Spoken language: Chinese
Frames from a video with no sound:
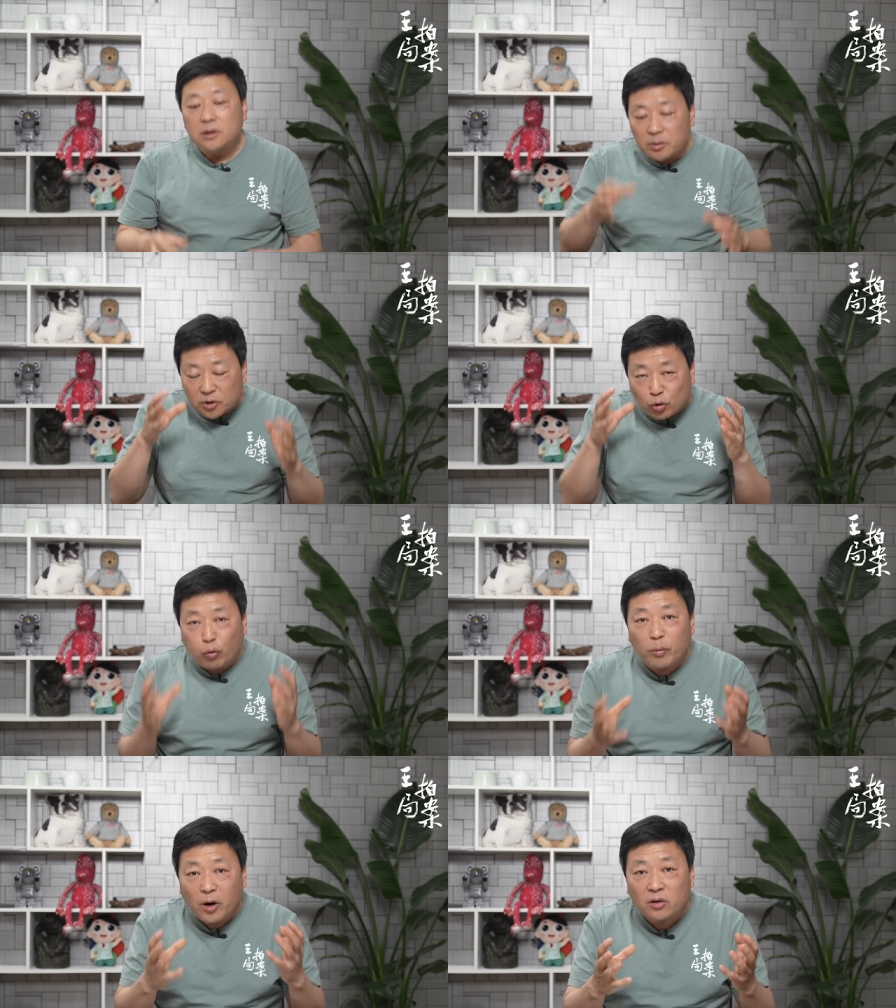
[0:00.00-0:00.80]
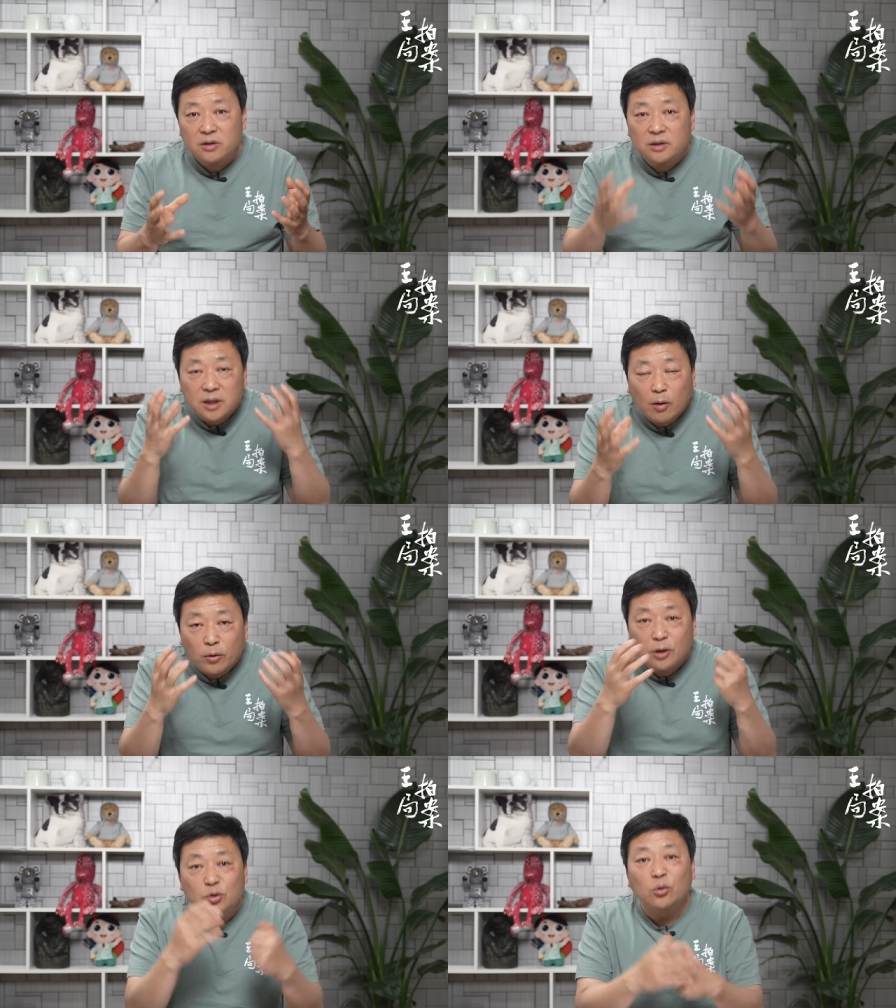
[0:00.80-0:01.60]
这帮土豹子掌
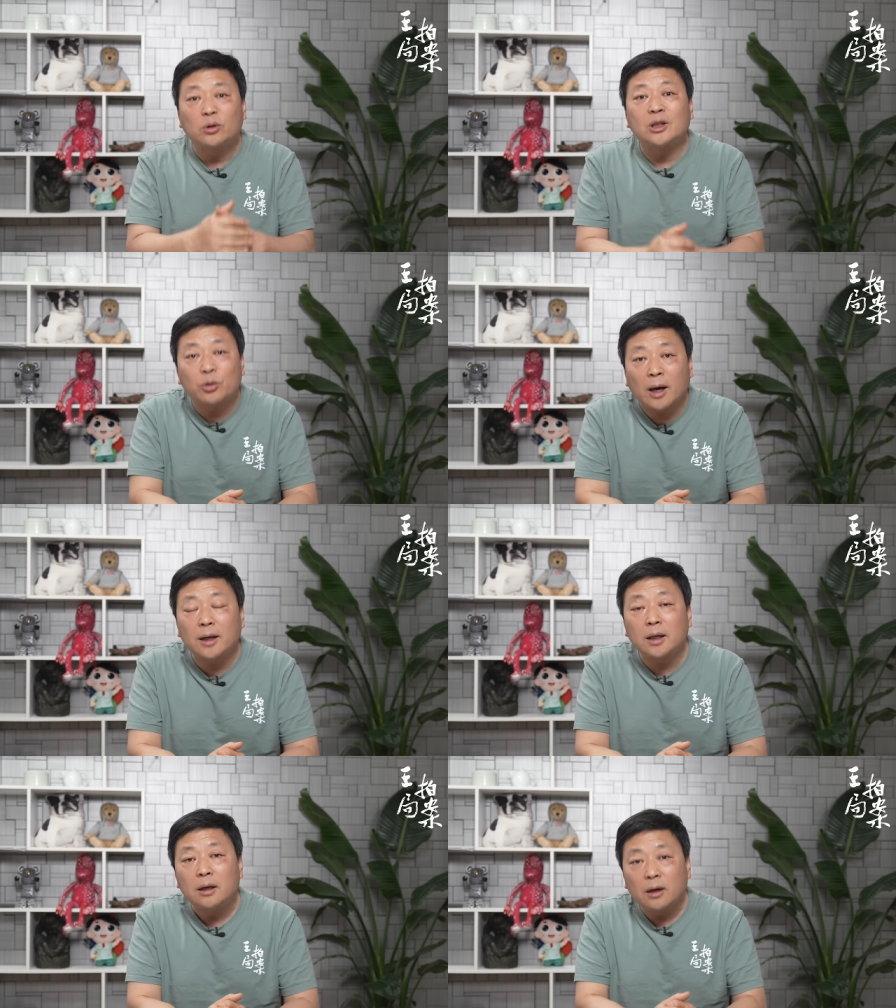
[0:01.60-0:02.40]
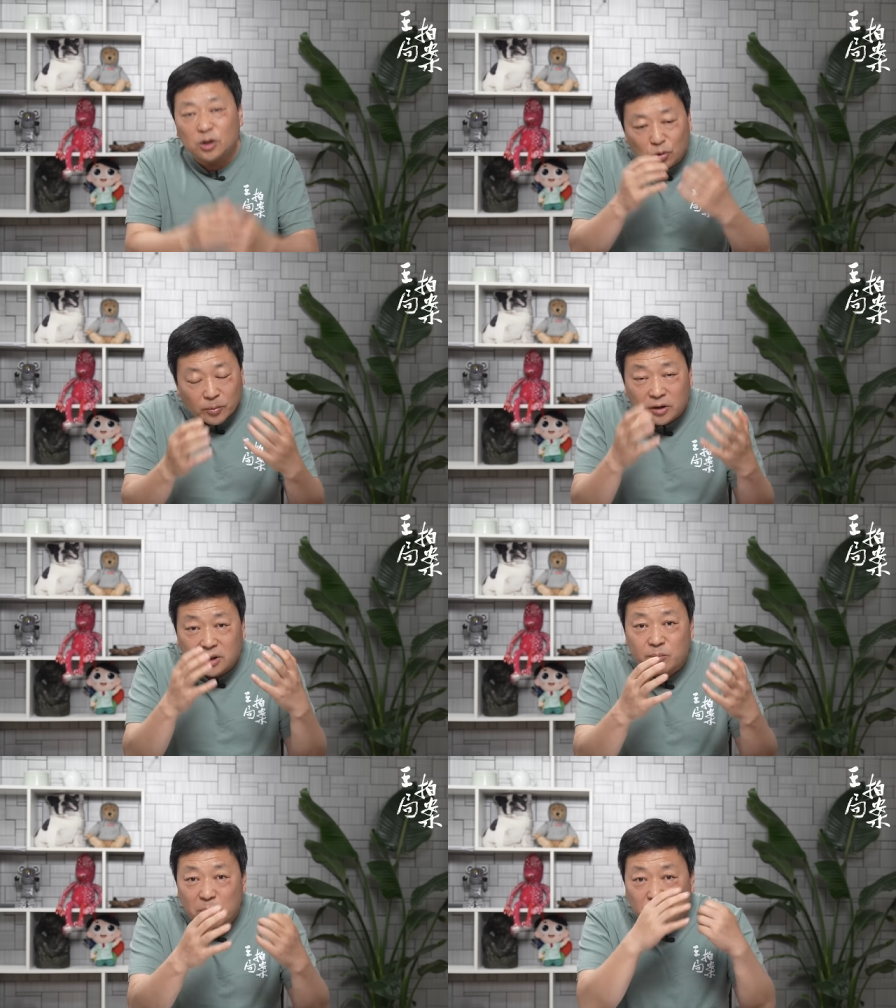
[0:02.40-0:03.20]
握了中共的权力，而土豹
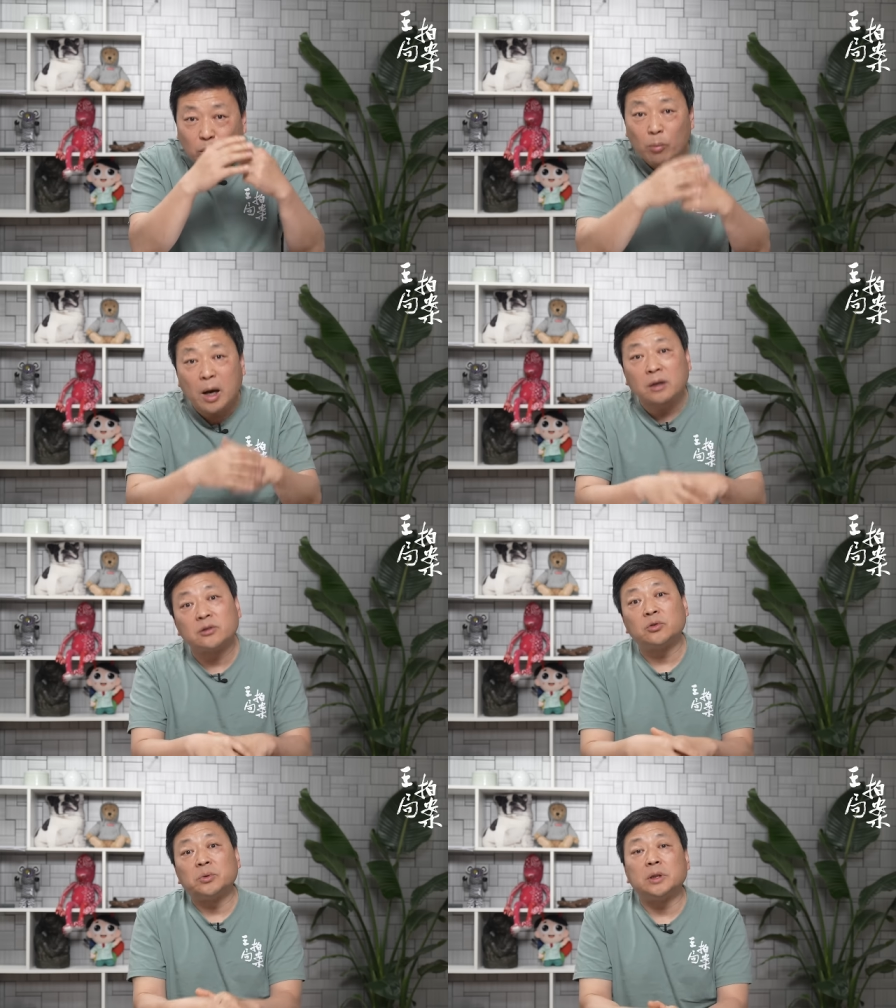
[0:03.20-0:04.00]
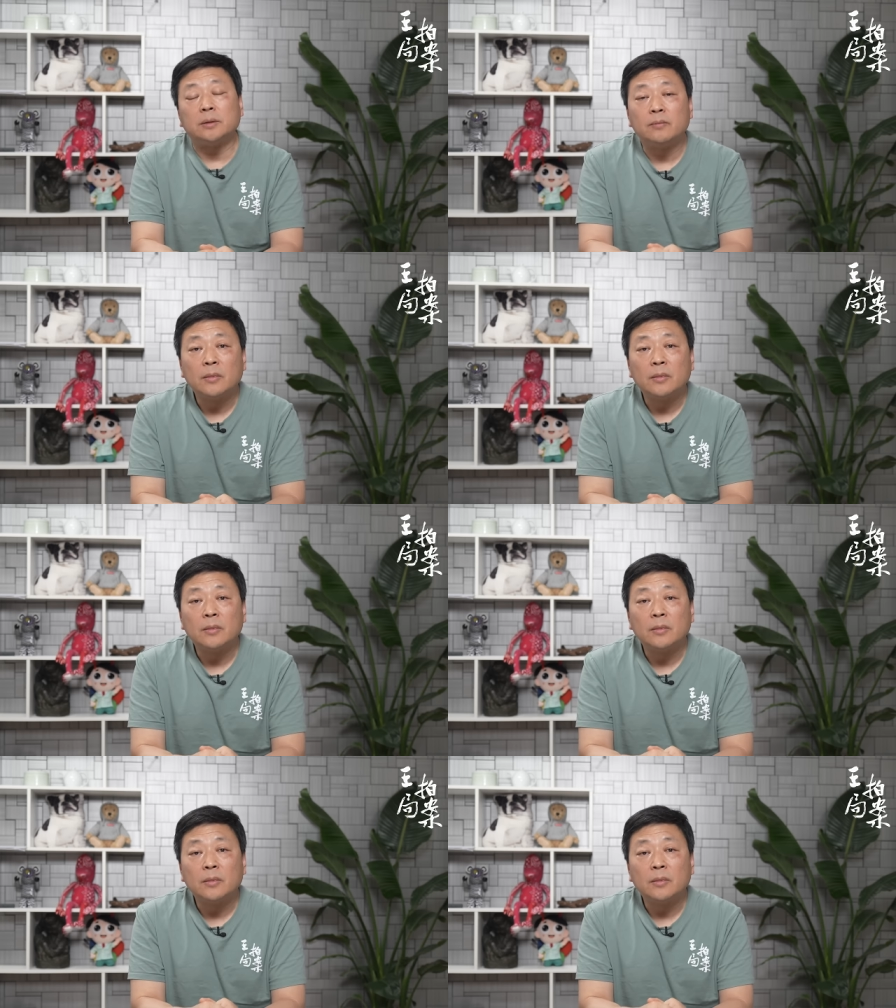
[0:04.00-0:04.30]
子根本不懂马克思主义，